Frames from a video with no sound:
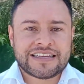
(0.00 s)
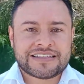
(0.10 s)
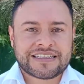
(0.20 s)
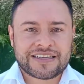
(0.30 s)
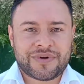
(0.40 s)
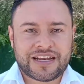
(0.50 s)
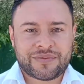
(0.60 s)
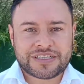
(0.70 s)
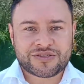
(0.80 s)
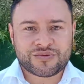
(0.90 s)
Esta semana
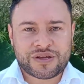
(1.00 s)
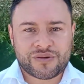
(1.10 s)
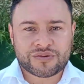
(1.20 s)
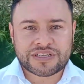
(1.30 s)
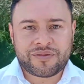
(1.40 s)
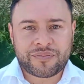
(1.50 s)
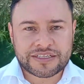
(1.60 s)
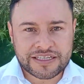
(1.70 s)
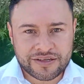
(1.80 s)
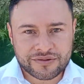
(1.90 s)
pues estuve con los
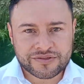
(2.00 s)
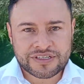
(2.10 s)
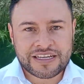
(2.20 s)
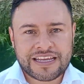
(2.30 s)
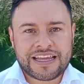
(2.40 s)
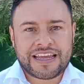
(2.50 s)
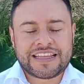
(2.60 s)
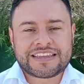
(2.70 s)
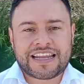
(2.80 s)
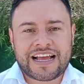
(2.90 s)
campesinos,
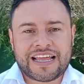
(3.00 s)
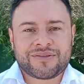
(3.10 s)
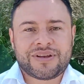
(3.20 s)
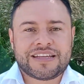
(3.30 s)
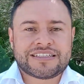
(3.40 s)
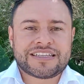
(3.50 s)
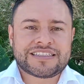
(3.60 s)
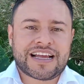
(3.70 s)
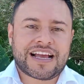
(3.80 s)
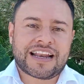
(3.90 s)
entregándoles
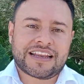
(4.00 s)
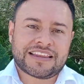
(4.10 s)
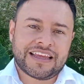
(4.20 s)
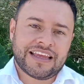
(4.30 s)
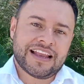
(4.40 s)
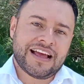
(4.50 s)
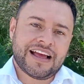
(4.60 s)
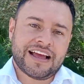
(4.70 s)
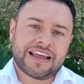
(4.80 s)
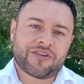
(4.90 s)
esta
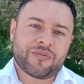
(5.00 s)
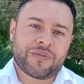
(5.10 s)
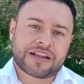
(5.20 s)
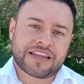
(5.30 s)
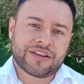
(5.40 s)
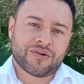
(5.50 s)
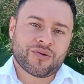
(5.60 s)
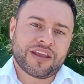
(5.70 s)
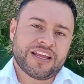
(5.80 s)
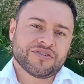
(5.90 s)
carretera, eh, compartiendo
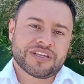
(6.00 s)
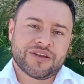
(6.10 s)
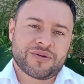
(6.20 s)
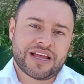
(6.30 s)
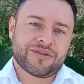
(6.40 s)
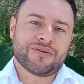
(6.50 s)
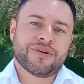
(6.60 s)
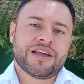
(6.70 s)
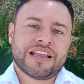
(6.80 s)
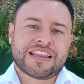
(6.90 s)
con ellos, celebrando
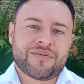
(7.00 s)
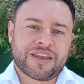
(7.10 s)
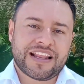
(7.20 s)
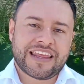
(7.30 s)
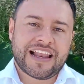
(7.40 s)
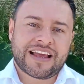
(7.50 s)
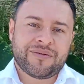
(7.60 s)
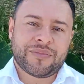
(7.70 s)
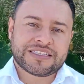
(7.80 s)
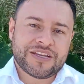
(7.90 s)
también el Día del
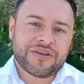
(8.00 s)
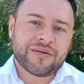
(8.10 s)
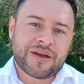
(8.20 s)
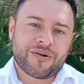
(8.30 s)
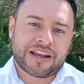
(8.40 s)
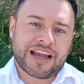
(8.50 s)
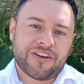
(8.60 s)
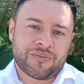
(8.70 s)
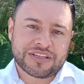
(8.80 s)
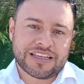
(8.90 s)
Campesino y el mejor
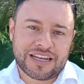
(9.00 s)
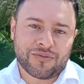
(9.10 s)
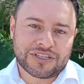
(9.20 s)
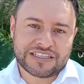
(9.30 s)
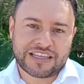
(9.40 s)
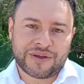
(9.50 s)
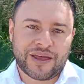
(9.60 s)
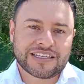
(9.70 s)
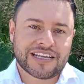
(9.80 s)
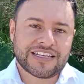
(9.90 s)
regalo pues entre muchas
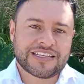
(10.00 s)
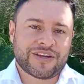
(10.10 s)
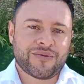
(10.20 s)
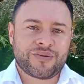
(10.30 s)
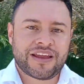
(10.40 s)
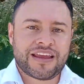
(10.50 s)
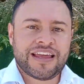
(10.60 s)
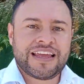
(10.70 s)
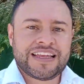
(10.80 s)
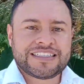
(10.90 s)
actividades que se hicieron fue
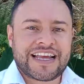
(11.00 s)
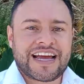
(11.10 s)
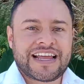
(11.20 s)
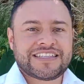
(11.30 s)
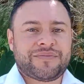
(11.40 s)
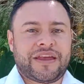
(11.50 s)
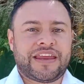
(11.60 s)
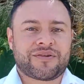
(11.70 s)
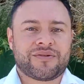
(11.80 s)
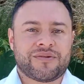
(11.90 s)
llegar allí en
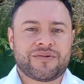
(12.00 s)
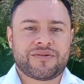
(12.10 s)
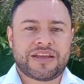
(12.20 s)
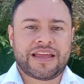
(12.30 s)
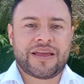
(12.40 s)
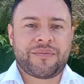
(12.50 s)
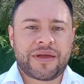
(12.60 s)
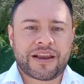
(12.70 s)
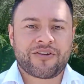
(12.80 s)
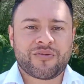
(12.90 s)
vehículo, eh,
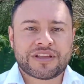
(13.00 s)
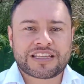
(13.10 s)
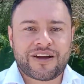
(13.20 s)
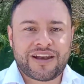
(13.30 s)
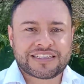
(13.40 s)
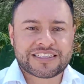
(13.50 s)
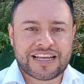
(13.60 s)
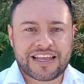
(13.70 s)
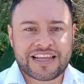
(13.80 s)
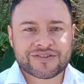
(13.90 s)
ver cómo entraban las
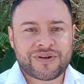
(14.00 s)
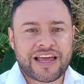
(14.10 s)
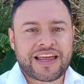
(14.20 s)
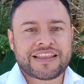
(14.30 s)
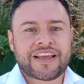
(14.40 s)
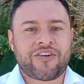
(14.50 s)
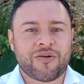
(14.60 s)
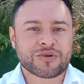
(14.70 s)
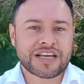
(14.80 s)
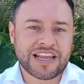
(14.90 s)
escaleras con la gente,
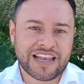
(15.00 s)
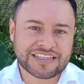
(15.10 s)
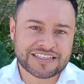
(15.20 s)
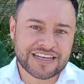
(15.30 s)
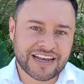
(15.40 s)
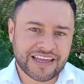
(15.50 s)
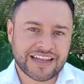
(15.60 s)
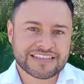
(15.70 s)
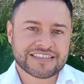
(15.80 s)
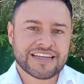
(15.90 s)
cómo salían las
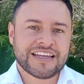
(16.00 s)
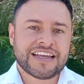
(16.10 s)
escaleras